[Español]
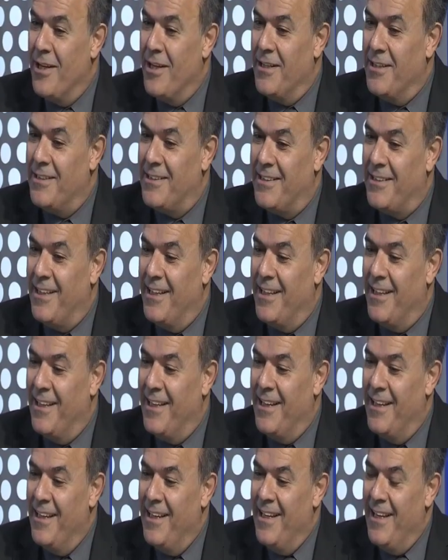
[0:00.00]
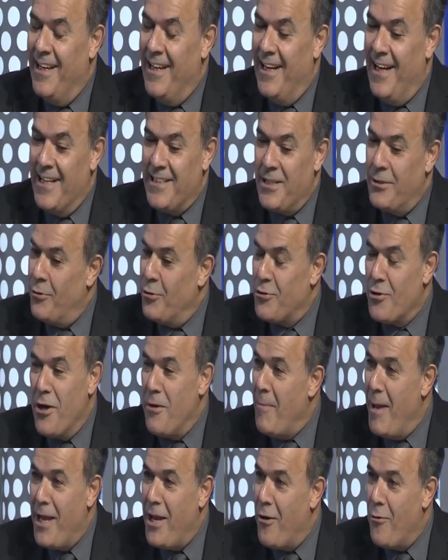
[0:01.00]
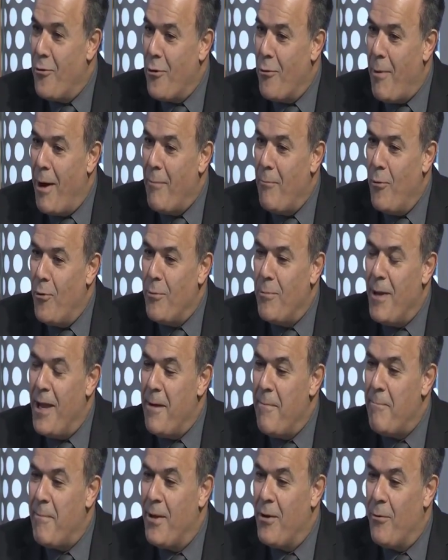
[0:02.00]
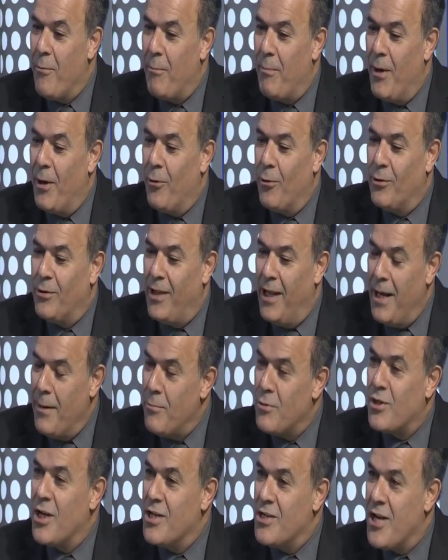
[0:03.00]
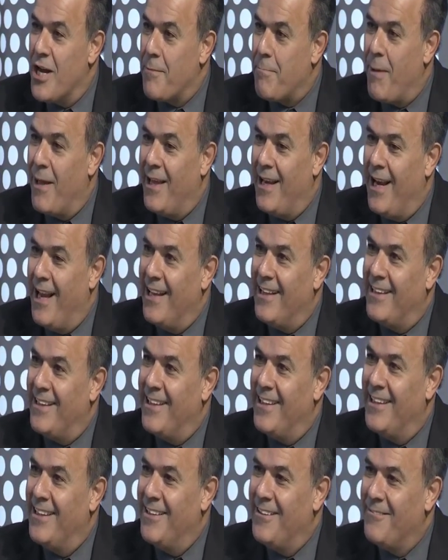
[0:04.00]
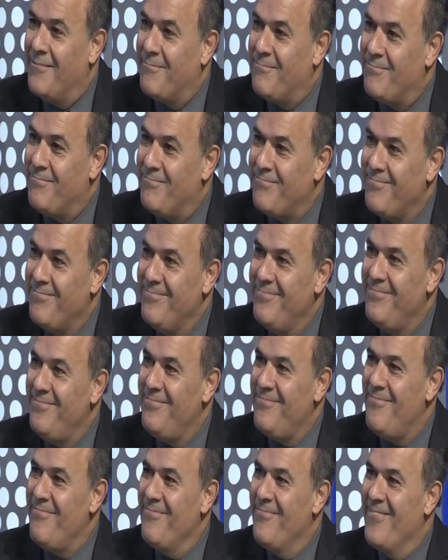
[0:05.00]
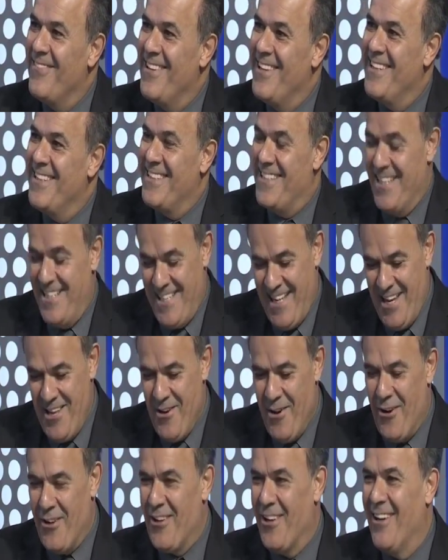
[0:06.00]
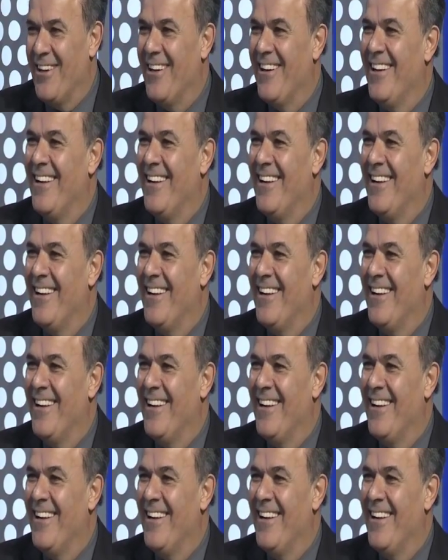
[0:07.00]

Este, la situación en México no va muy bien, pero, pero tenemos que echar para adelante. Pero vamos a salir adelante, dicen los políticos. Sí, señor.